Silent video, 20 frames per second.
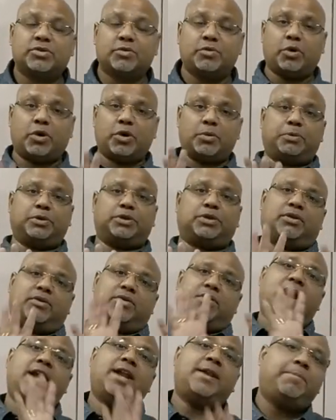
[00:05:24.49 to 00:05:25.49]
तो आप सही
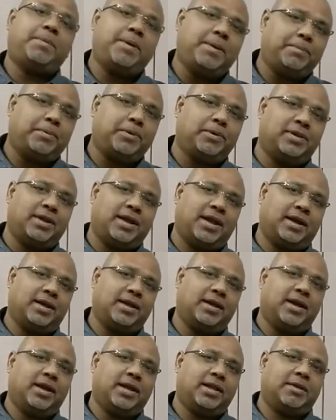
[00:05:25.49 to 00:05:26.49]
लोगों को वहाँ पर
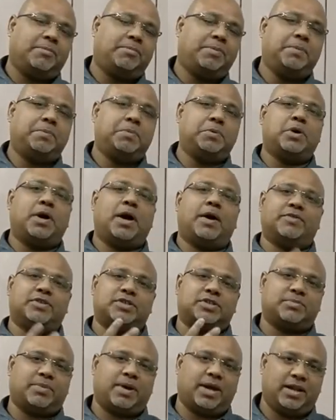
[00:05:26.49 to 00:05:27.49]
रखें ऐसे लोग जो
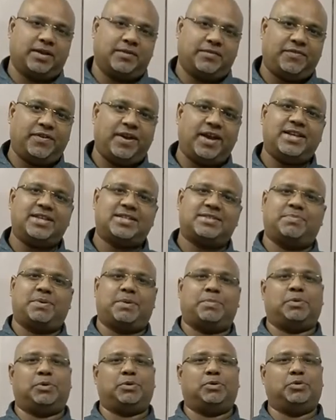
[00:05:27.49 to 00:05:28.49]
मुस्कुराते हैं
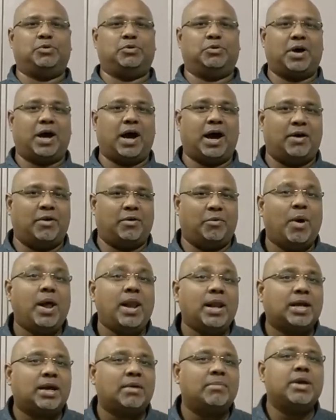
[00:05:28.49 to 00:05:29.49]
ऐसे लोग जो बहुत
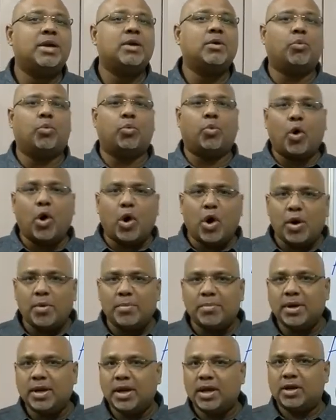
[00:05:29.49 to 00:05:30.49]
अच्छे से स्वागत करते
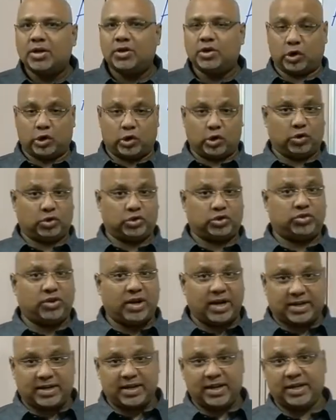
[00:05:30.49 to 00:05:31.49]
हैं ऐसे लोग नहीं
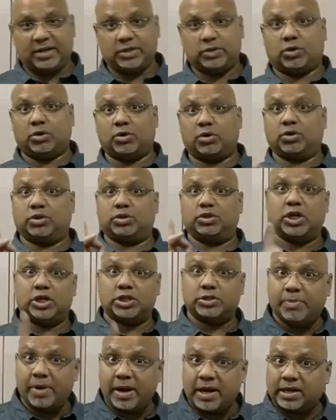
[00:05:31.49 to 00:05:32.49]
जो डराते
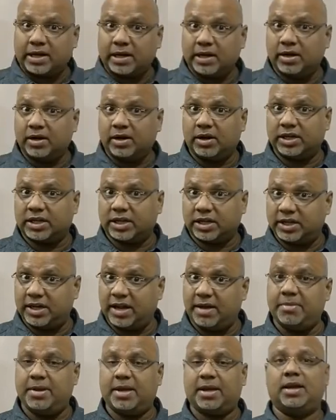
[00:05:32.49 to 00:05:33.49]
धमकाते हैं या फिर दोष
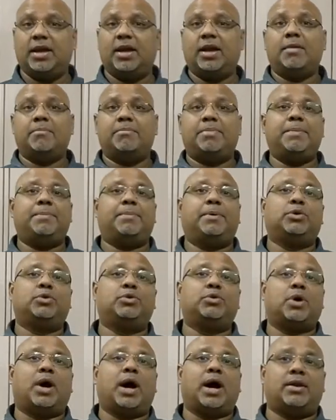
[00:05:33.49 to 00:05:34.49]
लगाते हैं ऐसे
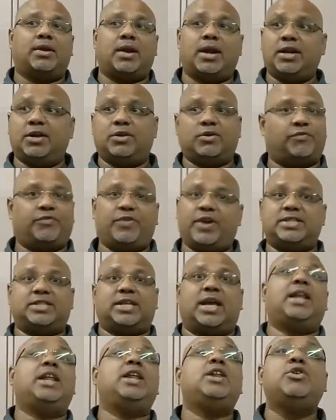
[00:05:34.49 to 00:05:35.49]
लोग जो हर प्रकार के नए
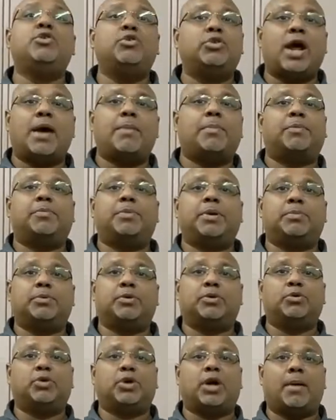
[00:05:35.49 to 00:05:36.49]
लोगों का वहाँ पर स्वागत
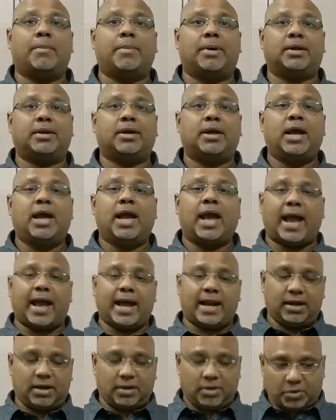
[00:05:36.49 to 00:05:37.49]
कर सके
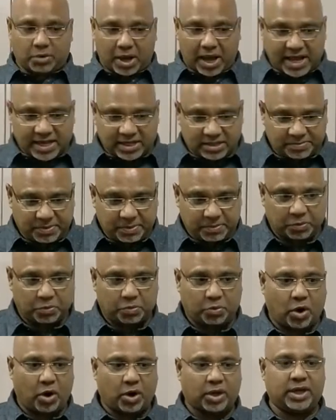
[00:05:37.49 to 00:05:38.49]
और जब लोग वहाँ
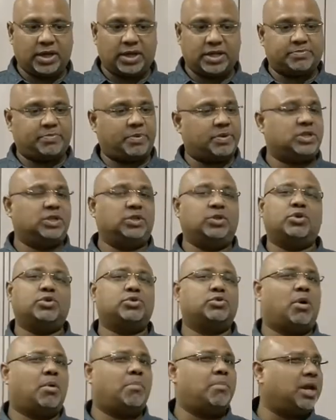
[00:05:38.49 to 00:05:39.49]
पर आते हैं खासकर
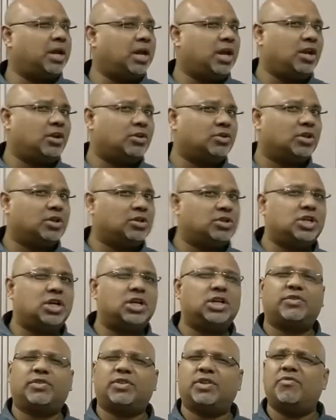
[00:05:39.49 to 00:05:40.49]
ऐसे लोग जो वह पहली
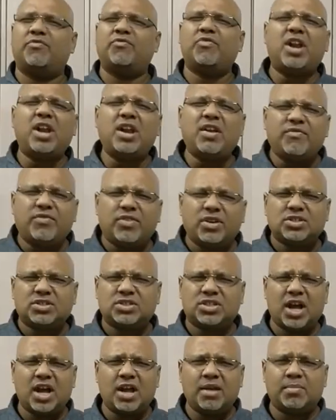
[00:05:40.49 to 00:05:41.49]
बार कलिसिया की ओर
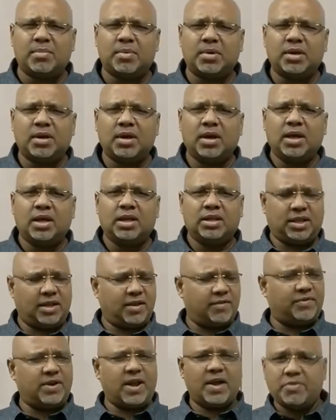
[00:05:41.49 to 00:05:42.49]
आते हैं
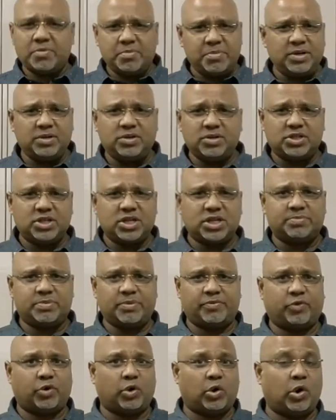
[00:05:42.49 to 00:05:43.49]
जो पहले कभी कलिसिया
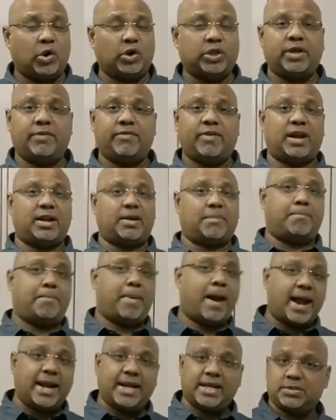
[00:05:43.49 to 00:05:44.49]
ना गए हो या फिर उनका
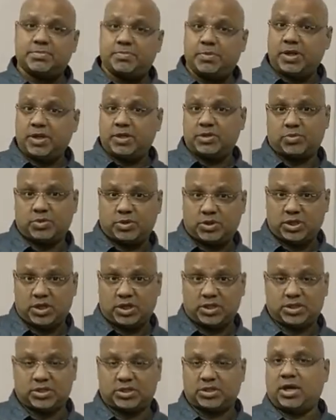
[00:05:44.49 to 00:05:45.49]
बड़ा बुरा अनुभव
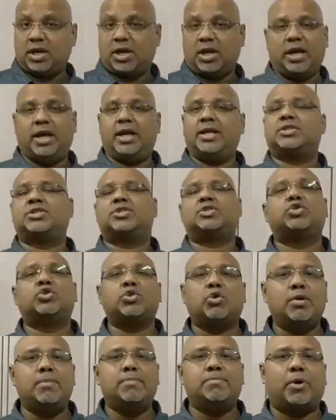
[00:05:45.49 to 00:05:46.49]
रहा है ये बहुत
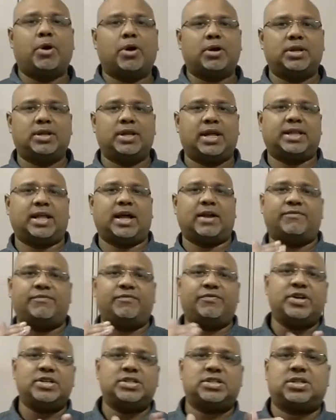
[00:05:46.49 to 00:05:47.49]
ही ज़्यादा महत्वपूर्ण है
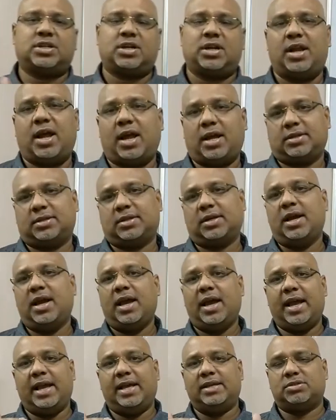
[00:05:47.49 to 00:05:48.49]
कि हमारा पहला
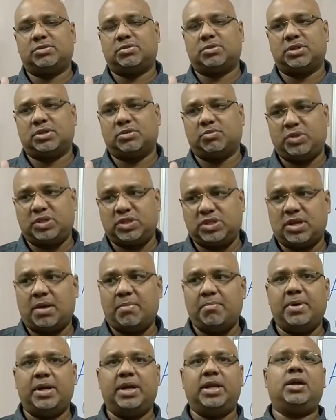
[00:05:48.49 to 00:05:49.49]
संपर्क किसी के
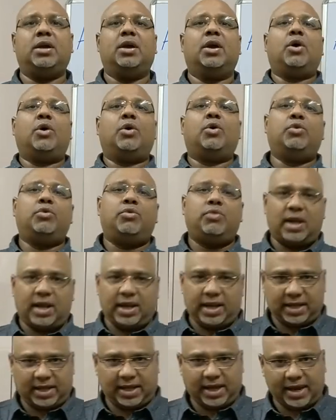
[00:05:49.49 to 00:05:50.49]
साथ हो जो
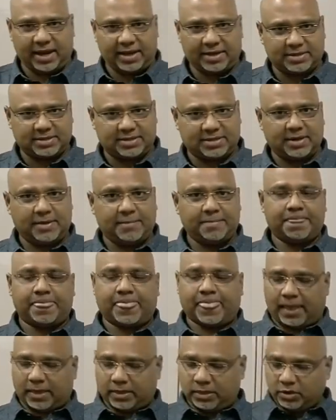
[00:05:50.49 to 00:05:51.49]
हमारा ध्यान रखता है
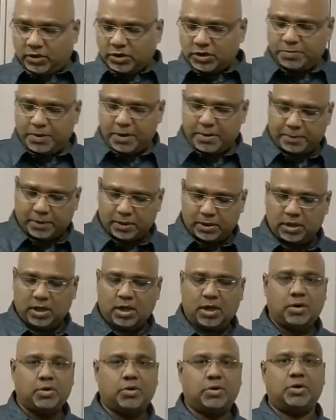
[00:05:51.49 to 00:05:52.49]
और ऐसे लोग